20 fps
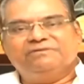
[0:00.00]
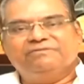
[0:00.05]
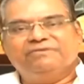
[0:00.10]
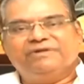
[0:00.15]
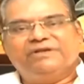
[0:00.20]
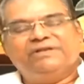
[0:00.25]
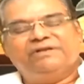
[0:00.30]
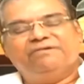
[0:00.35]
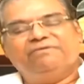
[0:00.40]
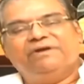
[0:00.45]

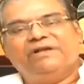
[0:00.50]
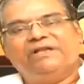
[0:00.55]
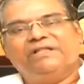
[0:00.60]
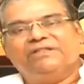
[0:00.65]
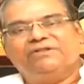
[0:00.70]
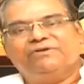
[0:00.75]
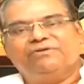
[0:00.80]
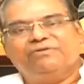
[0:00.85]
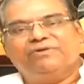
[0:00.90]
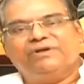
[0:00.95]
వెళ్ళిన
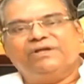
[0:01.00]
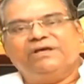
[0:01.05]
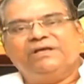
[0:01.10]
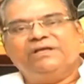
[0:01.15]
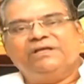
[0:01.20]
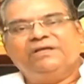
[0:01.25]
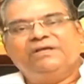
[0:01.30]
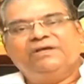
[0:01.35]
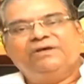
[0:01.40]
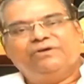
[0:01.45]
వాళ్ళందరూ కూడా
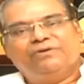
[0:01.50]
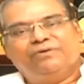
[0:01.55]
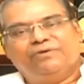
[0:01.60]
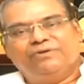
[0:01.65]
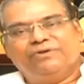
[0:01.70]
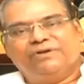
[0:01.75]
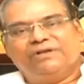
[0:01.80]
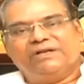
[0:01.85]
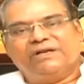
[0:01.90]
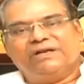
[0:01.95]

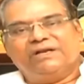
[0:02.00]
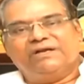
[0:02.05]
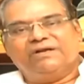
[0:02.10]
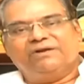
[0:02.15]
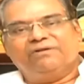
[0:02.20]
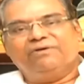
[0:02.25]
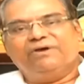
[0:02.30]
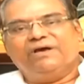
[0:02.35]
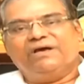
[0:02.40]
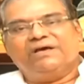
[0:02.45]
రెండున్నర
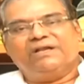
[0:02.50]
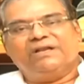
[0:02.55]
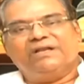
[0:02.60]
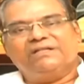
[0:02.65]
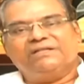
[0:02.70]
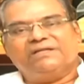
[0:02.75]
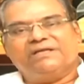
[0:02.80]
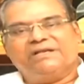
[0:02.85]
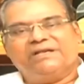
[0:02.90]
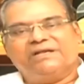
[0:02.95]
గంటలు
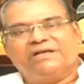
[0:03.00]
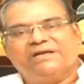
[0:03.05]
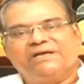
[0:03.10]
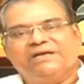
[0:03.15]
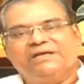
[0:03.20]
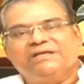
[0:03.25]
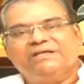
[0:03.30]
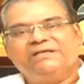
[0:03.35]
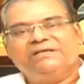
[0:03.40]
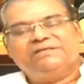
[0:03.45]
ఆహ్లాదకరంగా
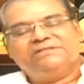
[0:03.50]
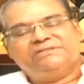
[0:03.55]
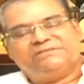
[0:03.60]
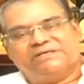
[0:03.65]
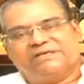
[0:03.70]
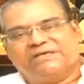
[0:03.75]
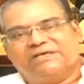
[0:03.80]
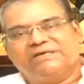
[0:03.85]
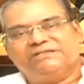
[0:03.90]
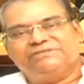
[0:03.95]

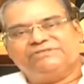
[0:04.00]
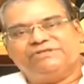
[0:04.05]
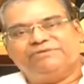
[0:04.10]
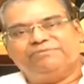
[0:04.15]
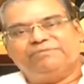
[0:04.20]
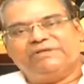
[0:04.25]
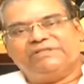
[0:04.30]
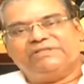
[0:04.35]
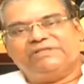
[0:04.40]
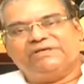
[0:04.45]
చక్కగా
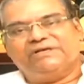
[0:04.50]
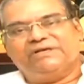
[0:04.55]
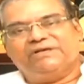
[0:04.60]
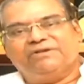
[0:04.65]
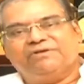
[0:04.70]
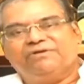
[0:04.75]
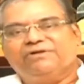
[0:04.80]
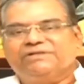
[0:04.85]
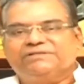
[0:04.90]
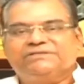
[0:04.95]
సినిమా
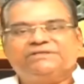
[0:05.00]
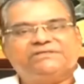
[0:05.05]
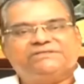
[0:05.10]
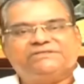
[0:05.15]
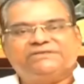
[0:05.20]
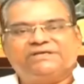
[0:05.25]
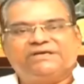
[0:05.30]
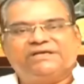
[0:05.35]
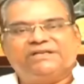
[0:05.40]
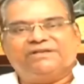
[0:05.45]
థియేటర్లో ఎంజాయ్
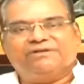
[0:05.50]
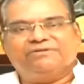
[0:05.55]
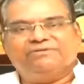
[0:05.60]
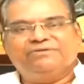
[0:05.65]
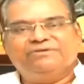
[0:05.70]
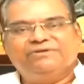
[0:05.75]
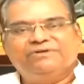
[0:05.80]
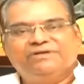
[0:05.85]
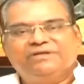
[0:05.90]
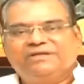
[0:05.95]
చేయగలరు
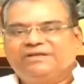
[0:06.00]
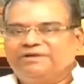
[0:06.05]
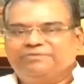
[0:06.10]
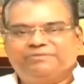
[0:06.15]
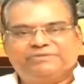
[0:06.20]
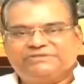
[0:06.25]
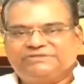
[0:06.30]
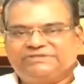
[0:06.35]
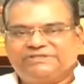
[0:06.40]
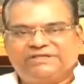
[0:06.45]

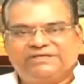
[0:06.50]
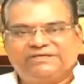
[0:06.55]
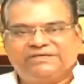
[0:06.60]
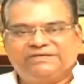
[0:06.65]
నమస్తే